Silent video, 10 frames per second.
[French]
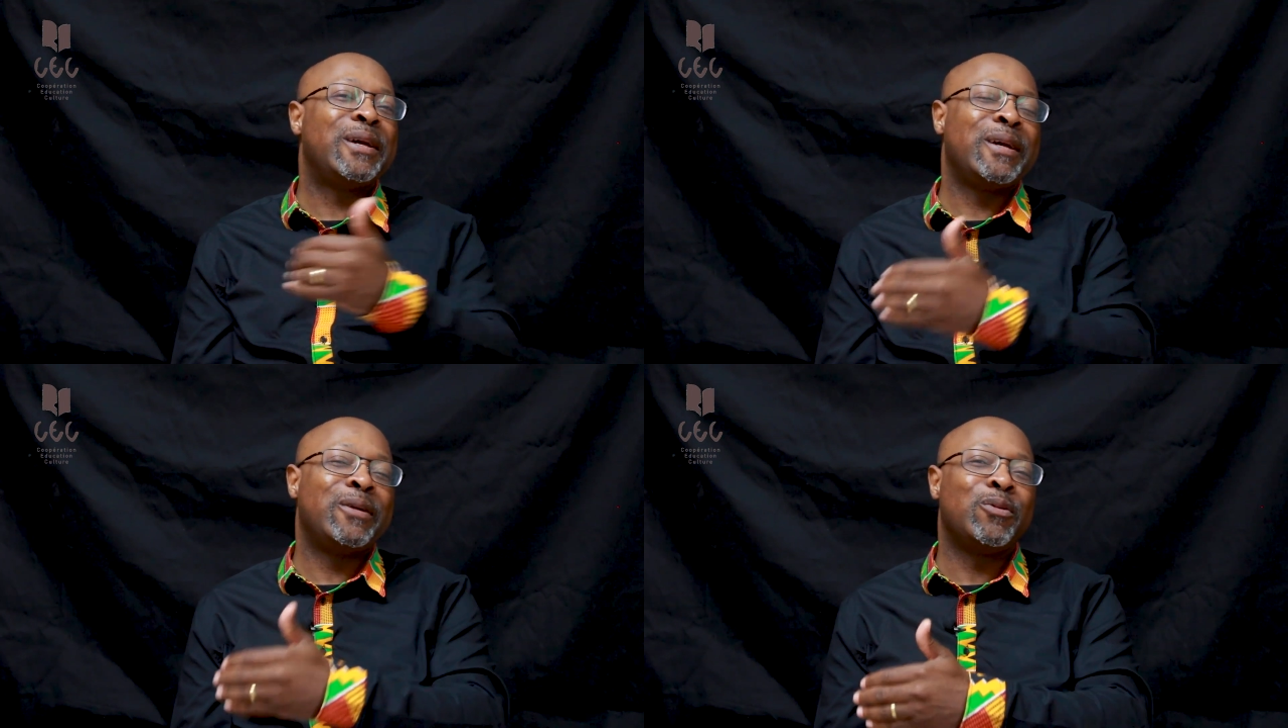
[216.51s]

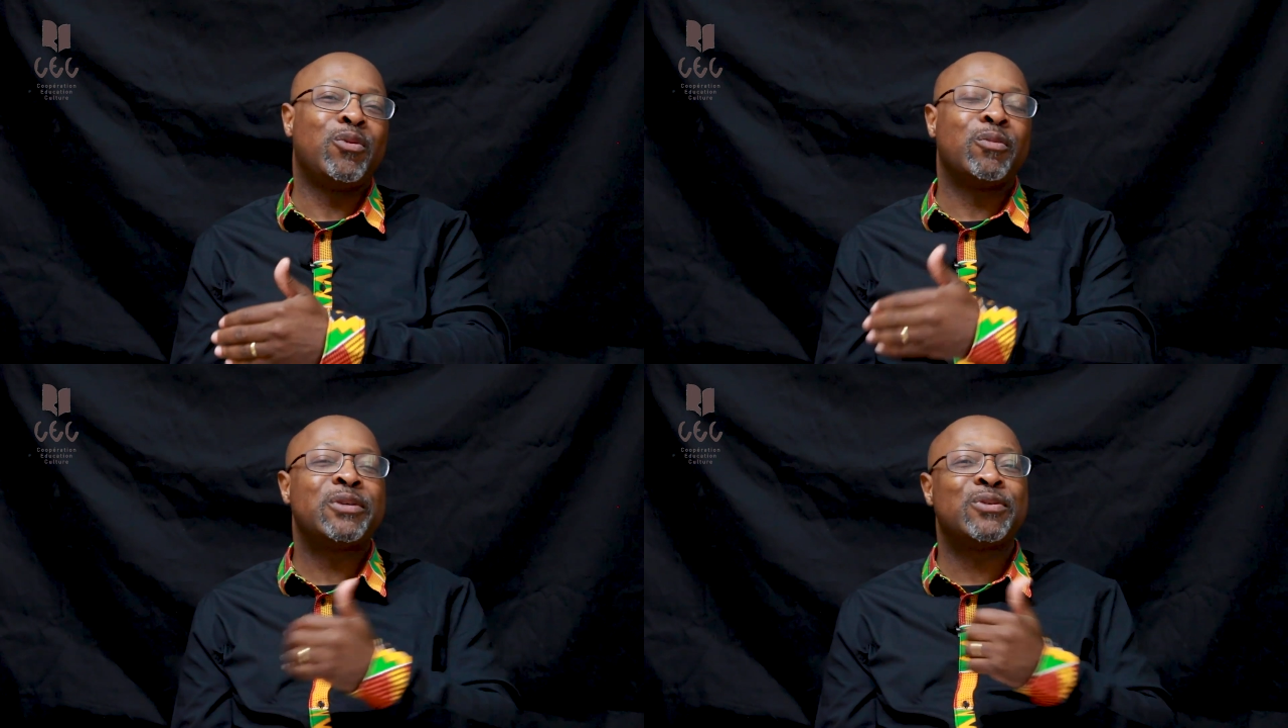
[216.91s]
Et le
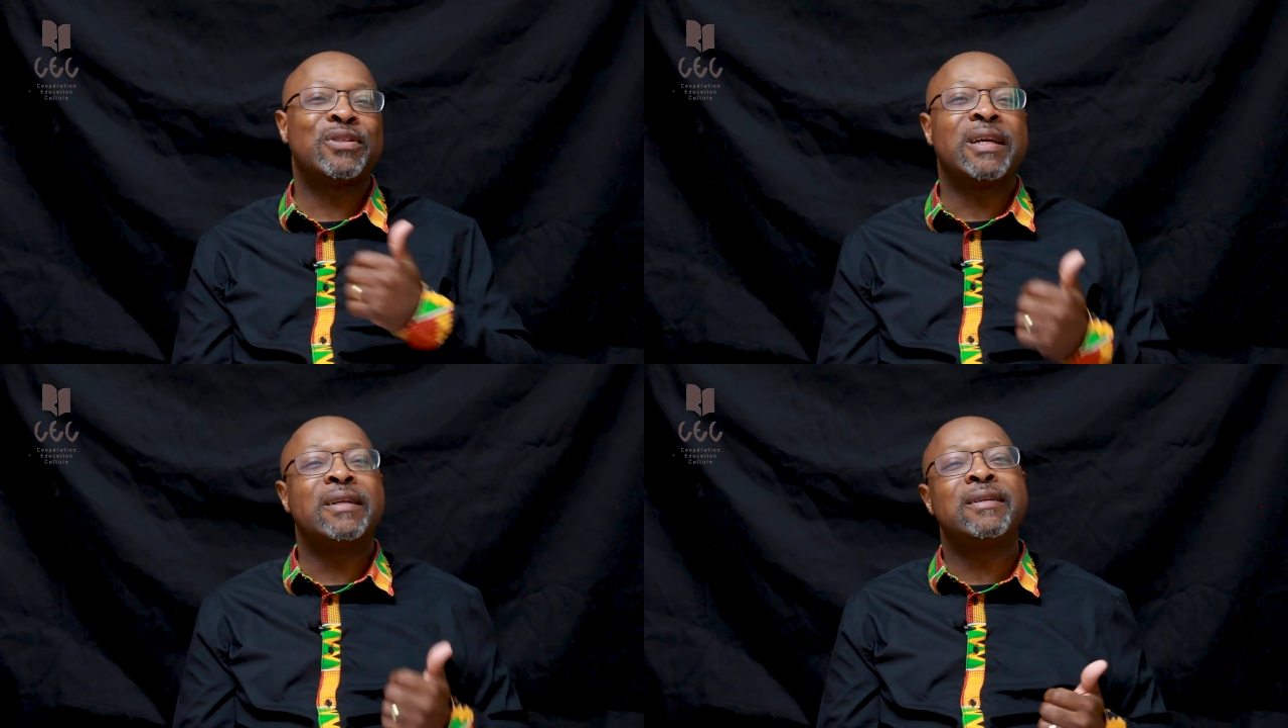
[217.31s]
bourgmestre
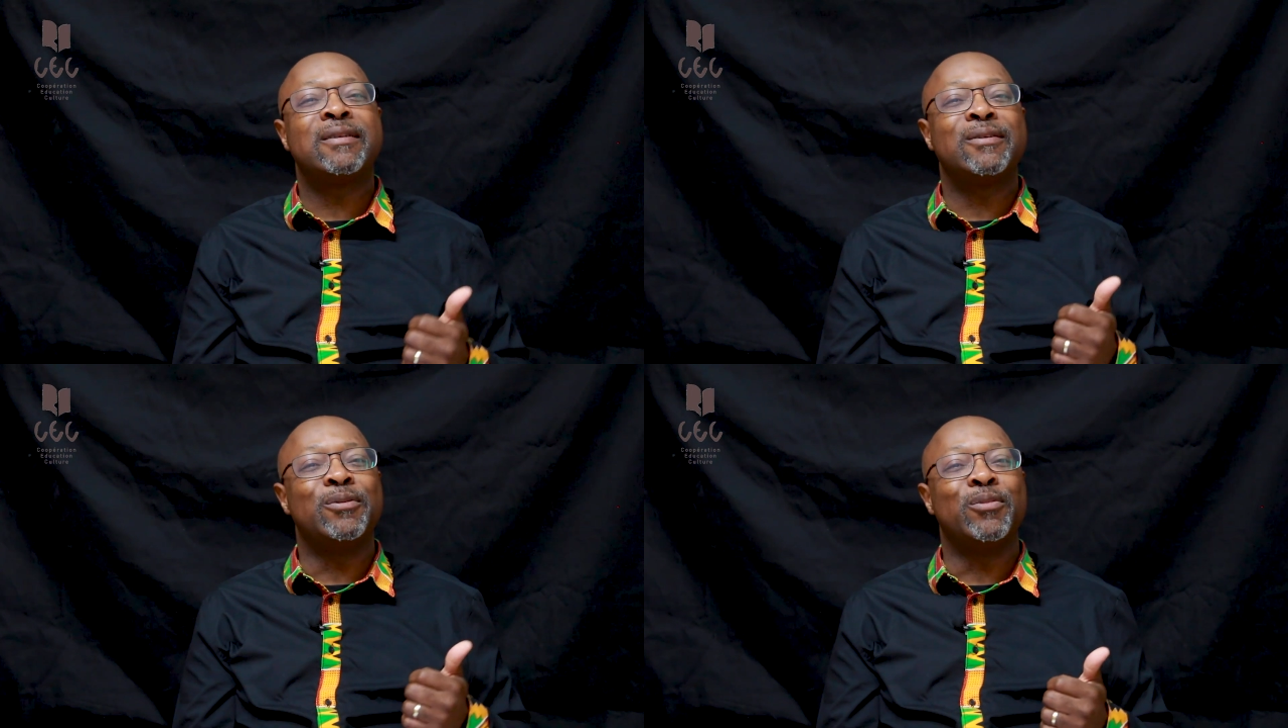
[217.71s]

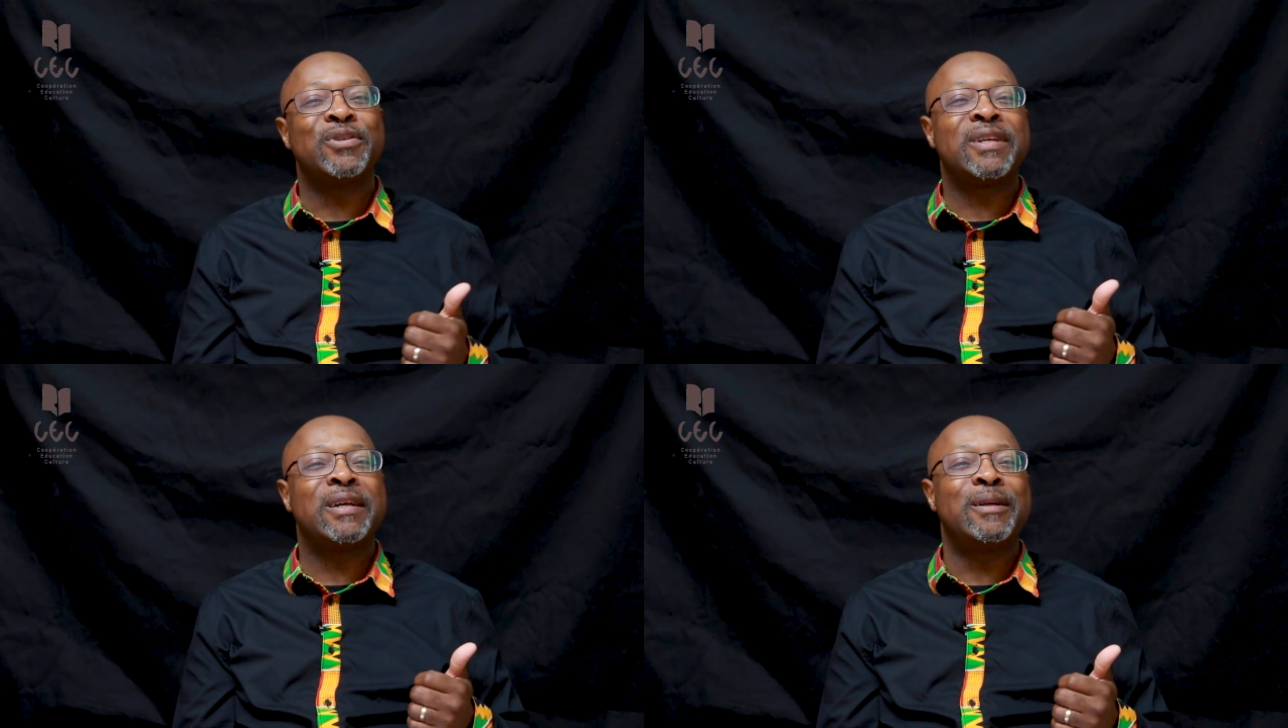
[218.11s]
socialiste de
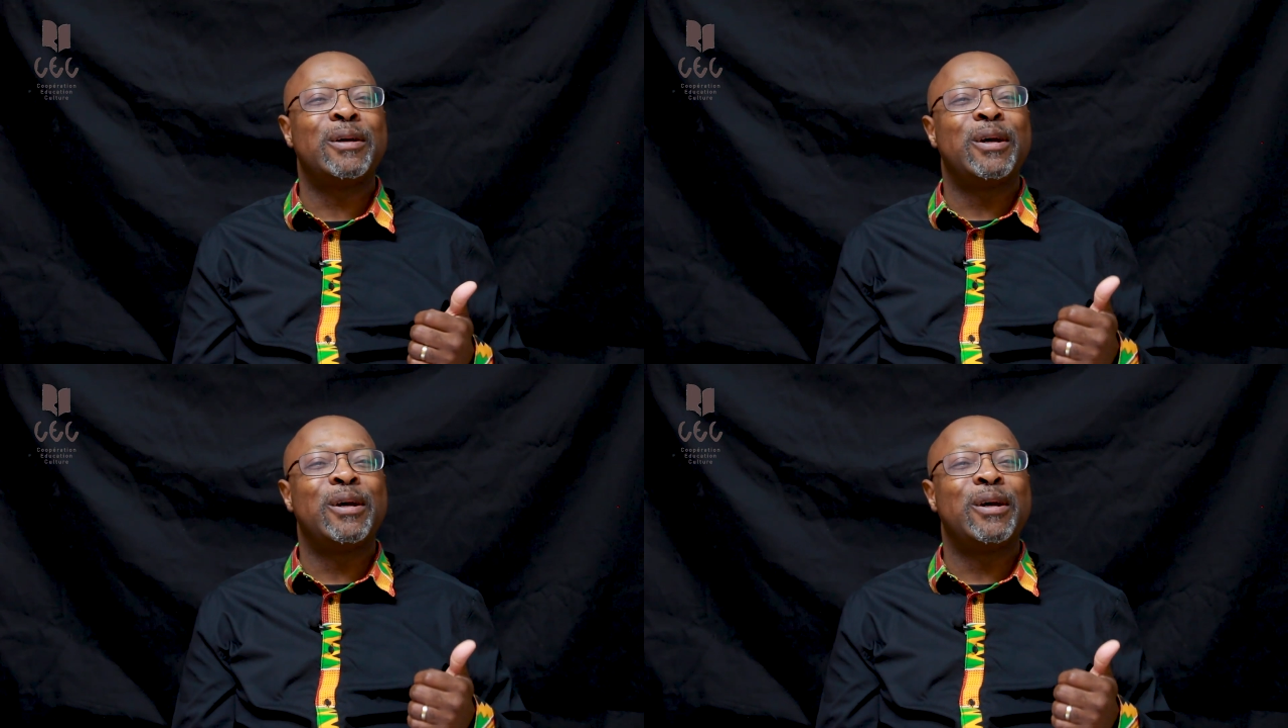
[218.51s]
Bruxelles